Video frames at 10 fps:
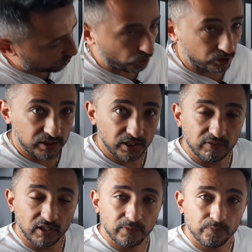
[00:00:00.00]

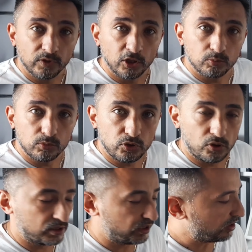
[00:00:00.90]
joystick var. Bu
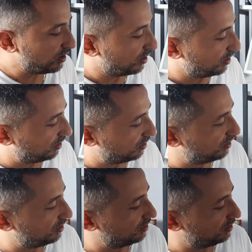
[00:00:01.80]
joystick
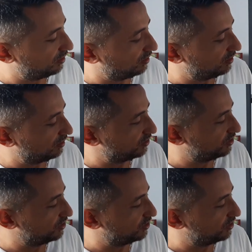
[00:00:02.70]
e,